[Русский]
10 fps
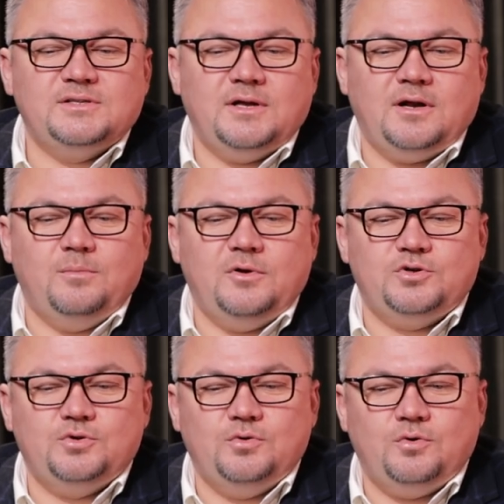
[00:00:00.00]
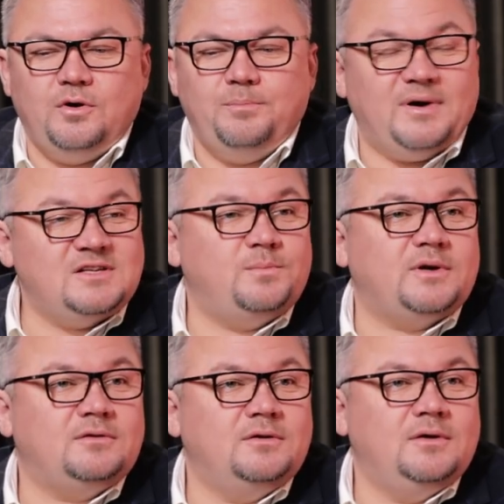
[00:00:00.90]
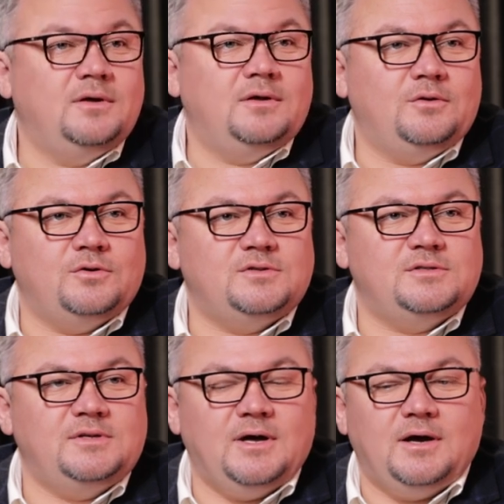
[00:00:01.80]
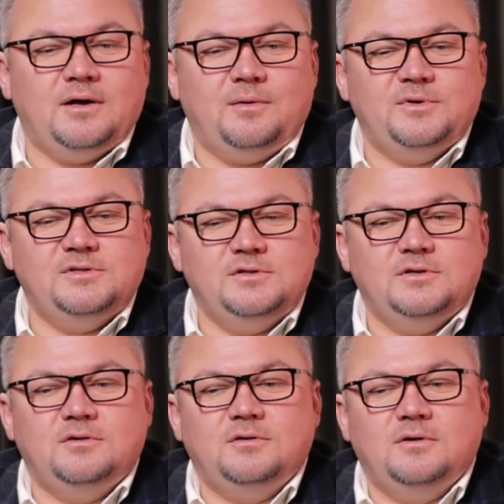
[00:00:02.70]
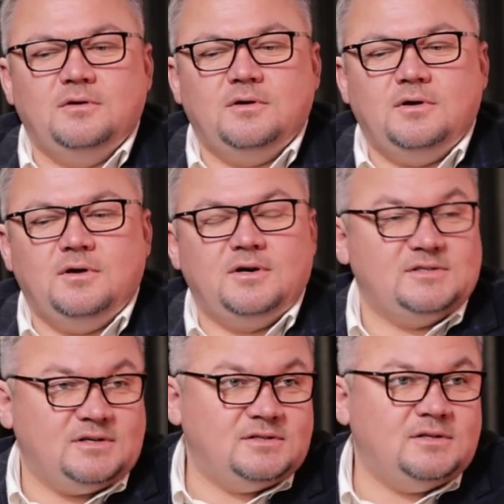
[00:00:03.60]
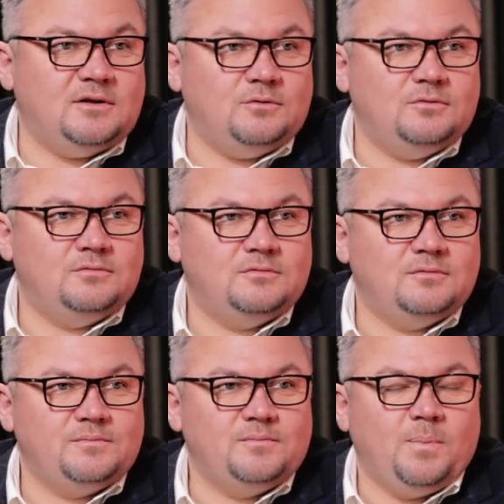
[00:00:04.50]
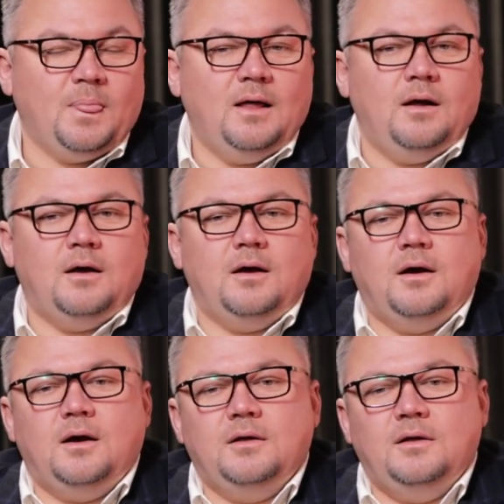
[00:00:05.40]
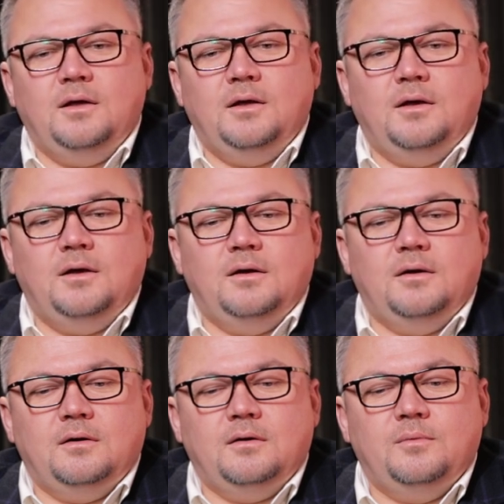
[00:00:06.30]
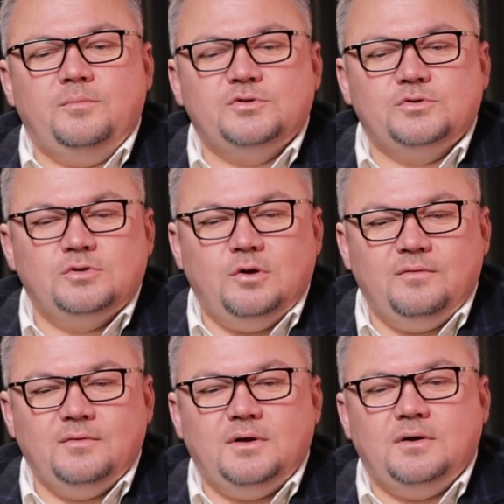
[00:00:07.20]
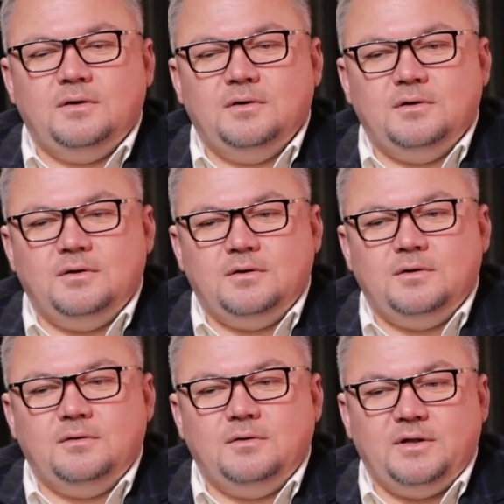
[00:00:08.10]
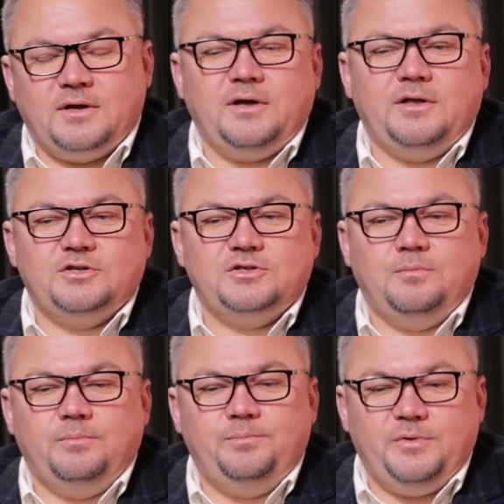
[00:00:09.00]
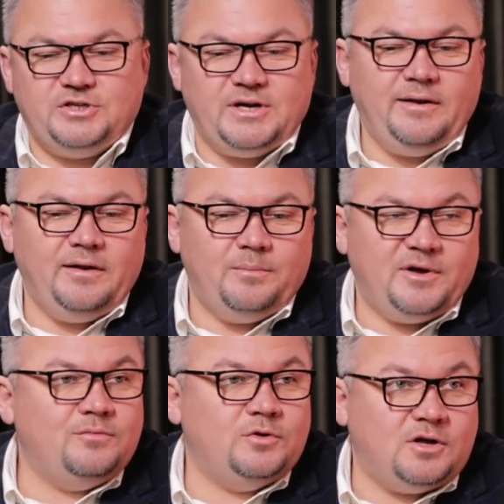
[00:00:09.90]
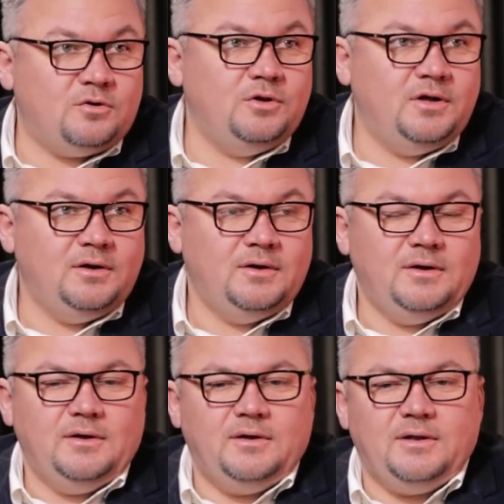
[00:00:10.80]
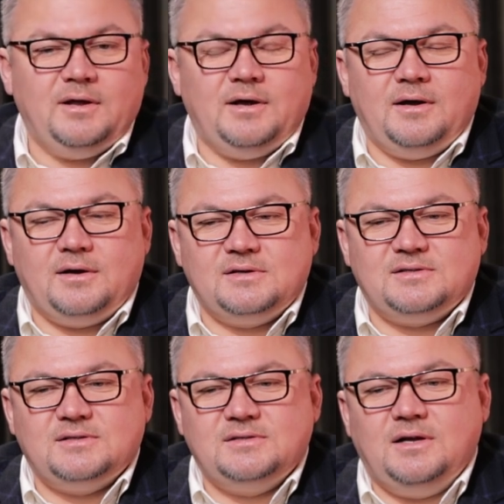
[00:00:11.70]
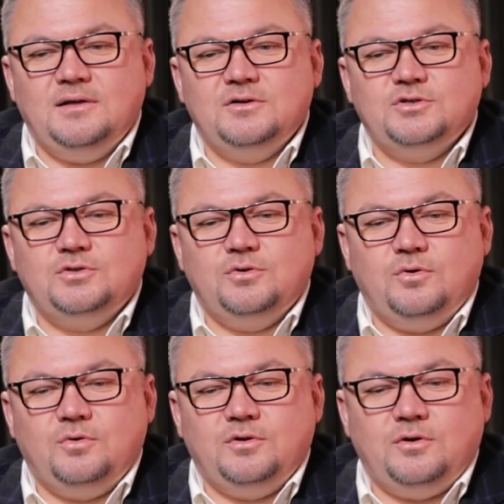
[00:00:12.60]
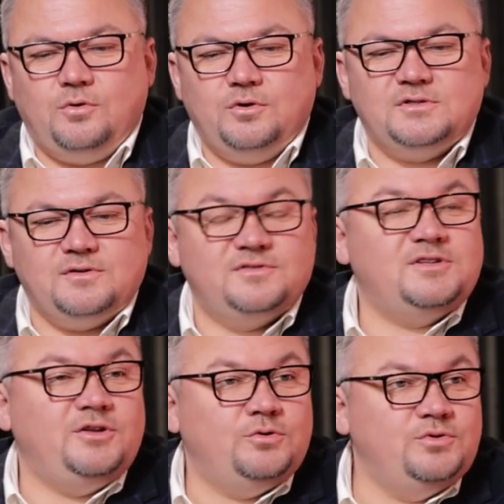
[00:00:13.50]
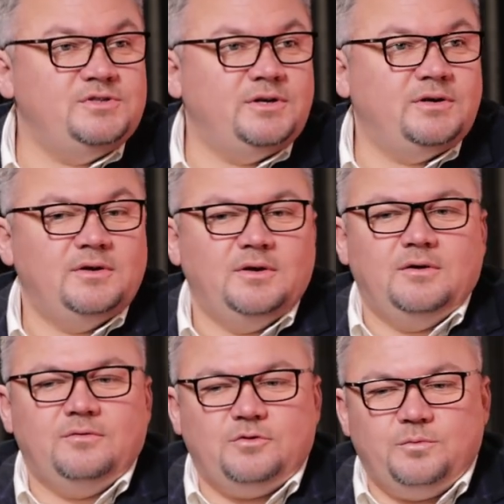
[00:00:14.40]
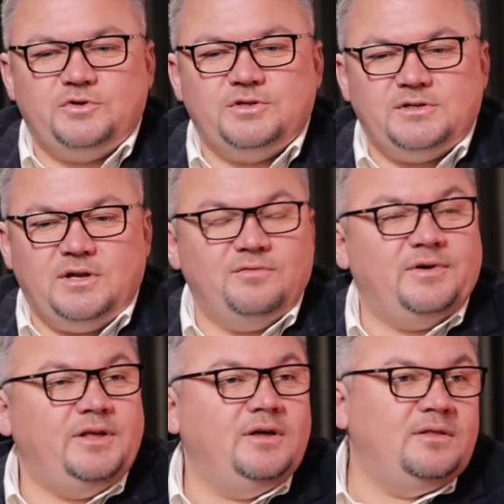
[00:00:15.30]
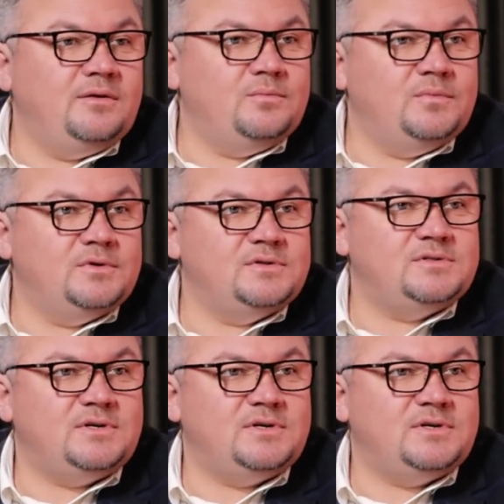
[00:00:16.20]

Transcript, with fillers: сыграл большую роль паспорт. Mm-hmm. То есть я громадянин а, Казахстана. А, и, э, безусловно, а, это, конечно, печаль для моего народа, для Казахстана, что он находится в союзе, в том числе и военном с